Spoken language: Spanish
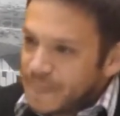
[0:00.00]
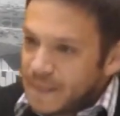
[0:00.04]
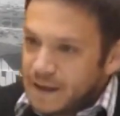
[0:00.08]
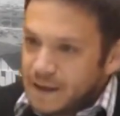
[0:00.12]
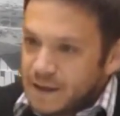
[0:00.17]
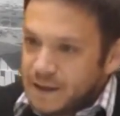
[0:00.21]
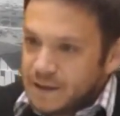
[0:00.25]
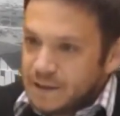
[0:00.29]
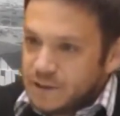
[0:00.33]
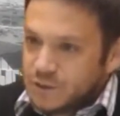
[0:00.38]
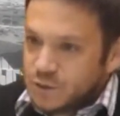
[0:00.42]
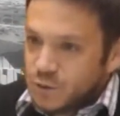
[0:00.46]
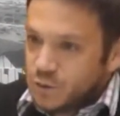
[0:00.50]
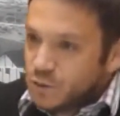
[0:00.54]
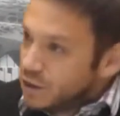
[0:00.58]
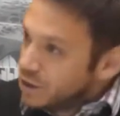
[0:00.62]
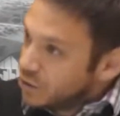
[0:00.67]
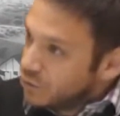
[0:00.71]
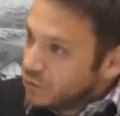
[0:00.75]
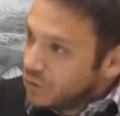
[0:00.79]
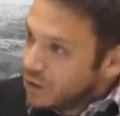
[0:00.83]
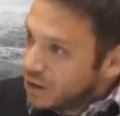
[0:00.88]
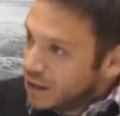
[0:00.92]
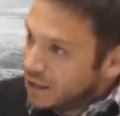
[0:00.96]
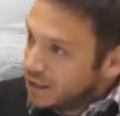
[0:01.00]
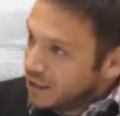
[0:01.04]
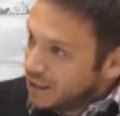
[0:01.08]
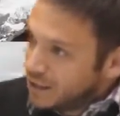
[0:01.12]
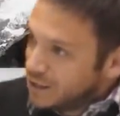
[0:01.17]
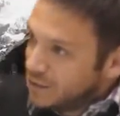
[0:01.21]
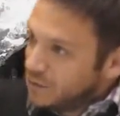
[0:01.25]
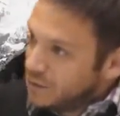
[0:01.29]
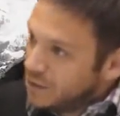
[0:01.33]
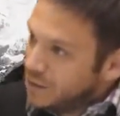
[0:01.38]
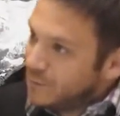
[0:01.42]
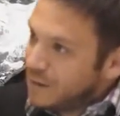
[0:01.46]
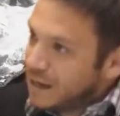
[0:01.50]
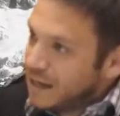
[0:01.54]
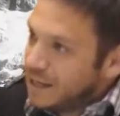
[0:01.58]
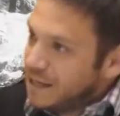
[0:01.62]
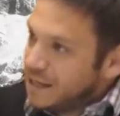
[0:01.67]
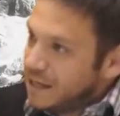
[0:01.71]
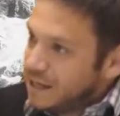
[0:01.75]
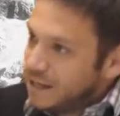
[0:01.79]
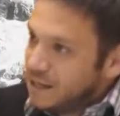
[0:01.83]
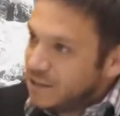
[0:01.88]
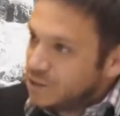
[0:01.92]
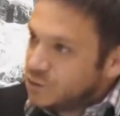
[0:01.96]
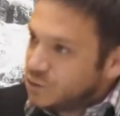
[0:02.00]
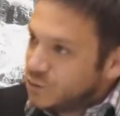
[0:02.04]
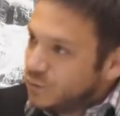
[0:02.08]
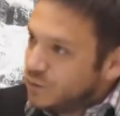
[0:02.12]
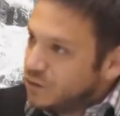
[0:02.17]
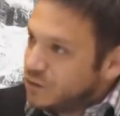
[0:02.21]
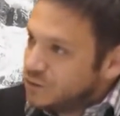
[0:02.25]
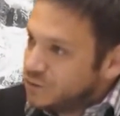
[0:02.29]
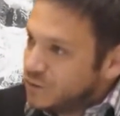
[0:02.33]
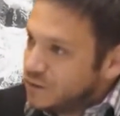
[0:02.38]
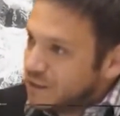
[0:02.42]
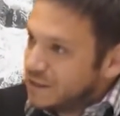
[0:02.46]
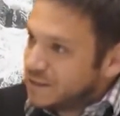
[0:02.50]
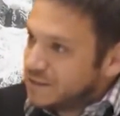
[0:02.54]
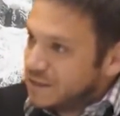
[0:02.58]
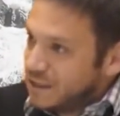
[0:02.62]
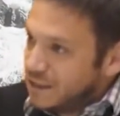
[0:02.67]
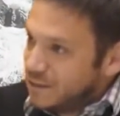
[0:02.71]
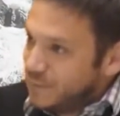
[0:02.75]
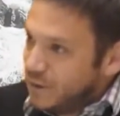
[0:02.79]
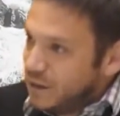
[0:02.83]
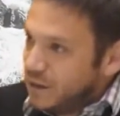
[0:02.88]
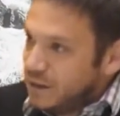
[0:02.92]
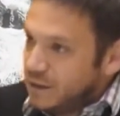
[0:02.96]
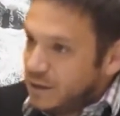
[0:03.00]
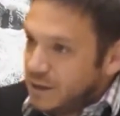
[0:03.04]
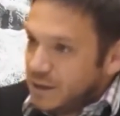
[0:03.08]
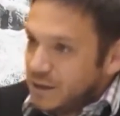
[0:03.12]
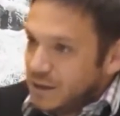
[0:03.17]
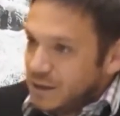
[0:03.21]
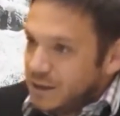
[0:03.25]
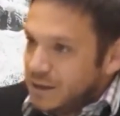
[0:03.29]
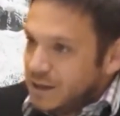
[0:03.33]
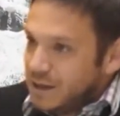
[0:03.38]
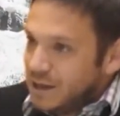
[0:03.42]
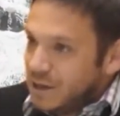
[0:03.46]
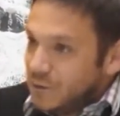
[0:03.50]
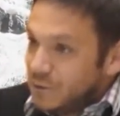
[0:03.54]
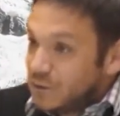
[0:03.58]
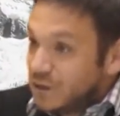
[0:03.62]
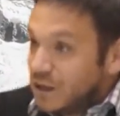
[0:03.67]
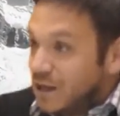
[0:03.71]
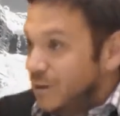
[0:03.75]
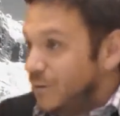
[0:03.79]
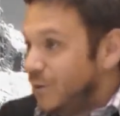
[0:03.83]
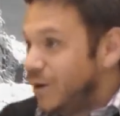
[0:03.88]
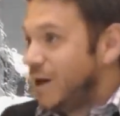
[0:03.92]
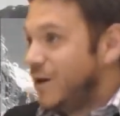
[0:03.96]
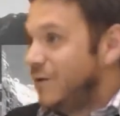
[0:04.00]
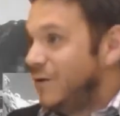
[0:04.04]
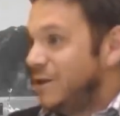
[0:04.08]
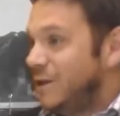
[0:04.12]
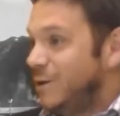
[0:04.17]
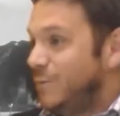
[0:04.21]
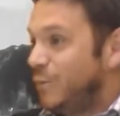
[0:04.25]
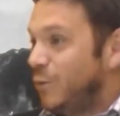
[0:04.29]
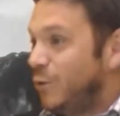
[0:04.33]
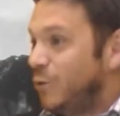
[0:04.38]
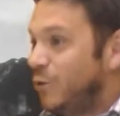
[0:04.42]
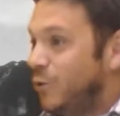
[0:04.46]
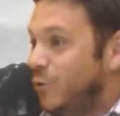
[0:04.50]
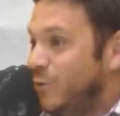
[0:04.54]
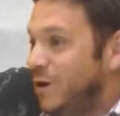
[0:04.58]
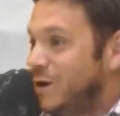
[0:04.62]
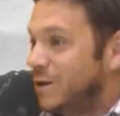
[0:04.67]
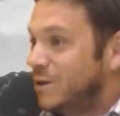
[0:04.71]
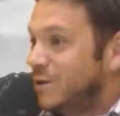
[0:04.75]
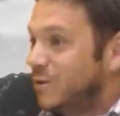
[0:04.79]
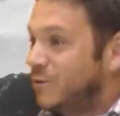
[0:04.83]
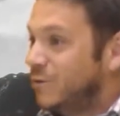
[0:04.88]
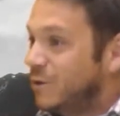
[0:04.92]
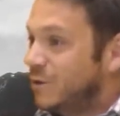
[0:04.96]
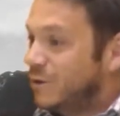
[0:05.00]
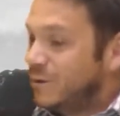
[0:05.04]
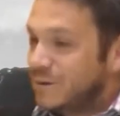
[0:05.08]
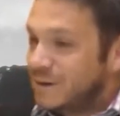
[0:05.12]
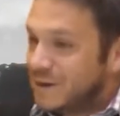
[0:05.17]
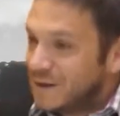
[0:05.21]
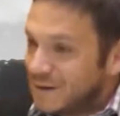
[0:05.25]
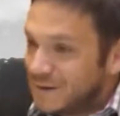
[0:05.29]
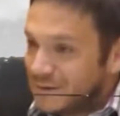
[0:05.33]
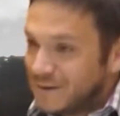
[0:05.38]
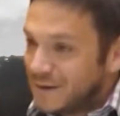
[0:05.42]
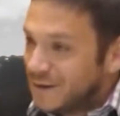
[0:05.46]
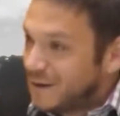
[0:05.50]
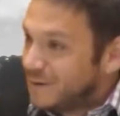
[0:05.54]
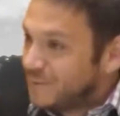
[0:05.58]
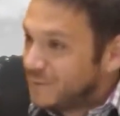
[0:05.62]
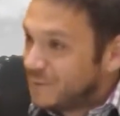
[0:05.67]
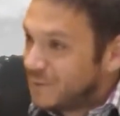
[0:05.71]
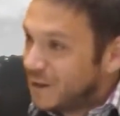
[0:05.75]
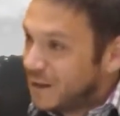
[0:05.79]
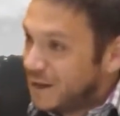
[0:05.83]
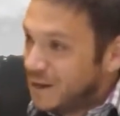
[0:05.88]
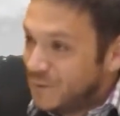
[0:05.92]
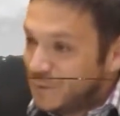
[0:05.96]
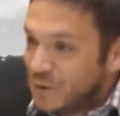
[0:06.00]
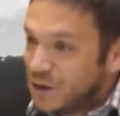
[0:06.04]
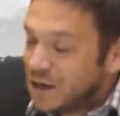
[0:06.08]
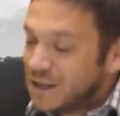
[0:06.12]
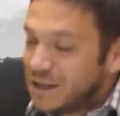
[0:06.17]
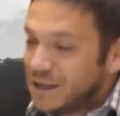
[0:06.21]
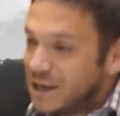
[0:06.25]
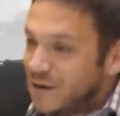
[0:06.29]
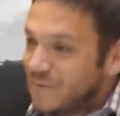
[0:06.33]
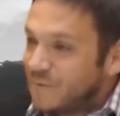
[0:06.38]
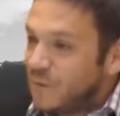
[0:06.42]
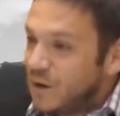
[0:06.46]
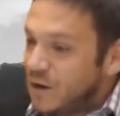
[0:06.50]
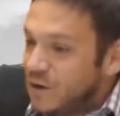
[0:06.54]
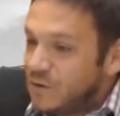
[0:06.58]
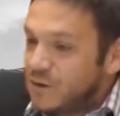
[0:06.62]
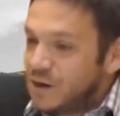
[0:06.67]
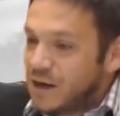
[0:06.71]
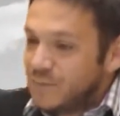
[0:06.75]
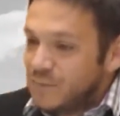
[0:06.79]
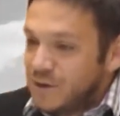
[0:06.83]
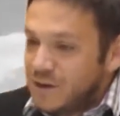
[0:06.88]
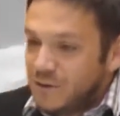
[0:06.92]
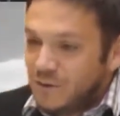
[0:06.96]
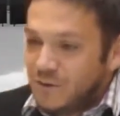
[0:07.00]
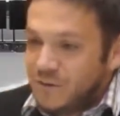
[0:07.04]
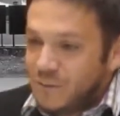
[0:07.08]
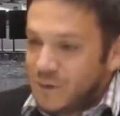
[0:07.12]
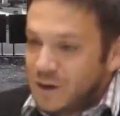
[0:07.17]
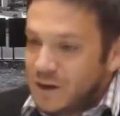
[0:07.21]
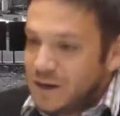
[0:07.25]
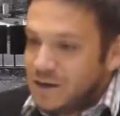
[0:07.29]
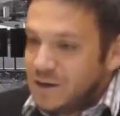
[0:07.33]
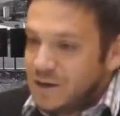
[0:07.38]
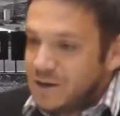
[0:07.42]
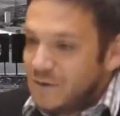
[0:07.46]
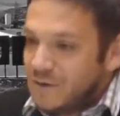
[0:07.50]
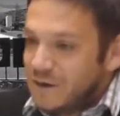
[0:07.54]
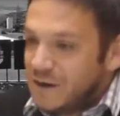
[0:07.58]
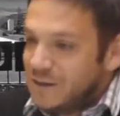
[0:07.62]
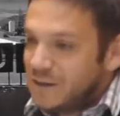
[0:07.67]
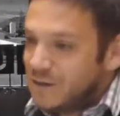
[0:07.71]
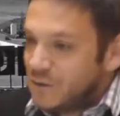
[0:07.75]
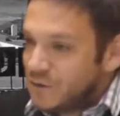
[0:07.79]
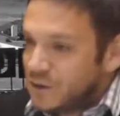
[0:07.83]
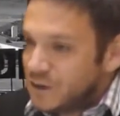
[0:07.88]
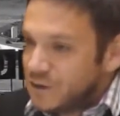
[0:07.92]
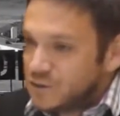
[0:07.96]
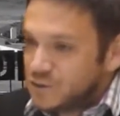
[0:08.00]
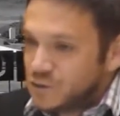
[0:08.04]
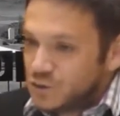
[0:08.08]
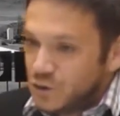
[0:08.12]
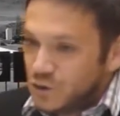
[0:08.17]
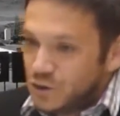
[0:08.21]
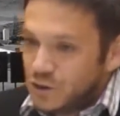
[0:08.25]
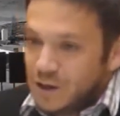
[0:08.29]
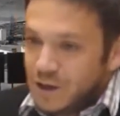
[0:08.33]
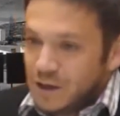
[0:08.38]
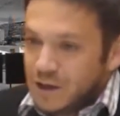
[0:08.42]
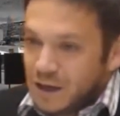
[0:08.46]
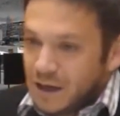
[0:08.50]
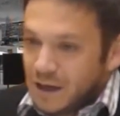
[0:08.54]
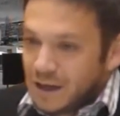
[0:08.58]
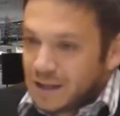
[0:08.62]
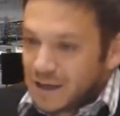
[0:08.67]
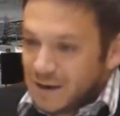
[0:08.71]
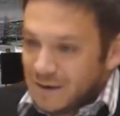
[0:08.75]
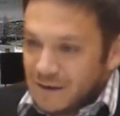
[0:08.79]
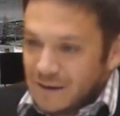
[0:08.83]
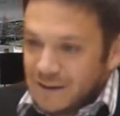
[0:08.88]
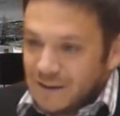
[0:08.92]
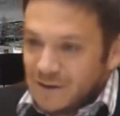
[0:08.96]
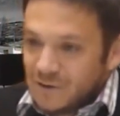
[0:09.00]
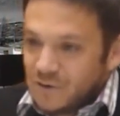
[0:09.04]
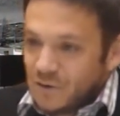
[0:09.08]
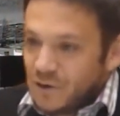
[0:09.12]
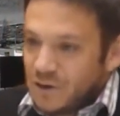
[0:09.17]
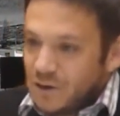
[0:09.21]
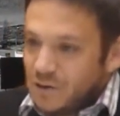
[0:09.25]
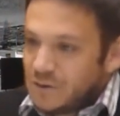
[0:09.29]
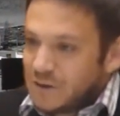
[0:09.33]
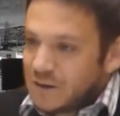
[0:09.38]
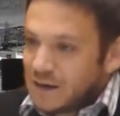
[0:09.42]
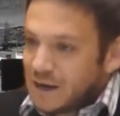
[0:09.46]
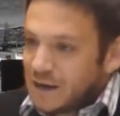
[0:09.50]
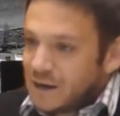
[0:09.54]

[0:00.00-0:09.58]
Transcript: Eh, y sobre todo acá en la región de Magallanes, que somos una zona extrema y que nos tenemos que batir por lo nuestro. Eh, eh, tenemos que tener buenos caminos y buenos niveles de conexión a través de toda nuestra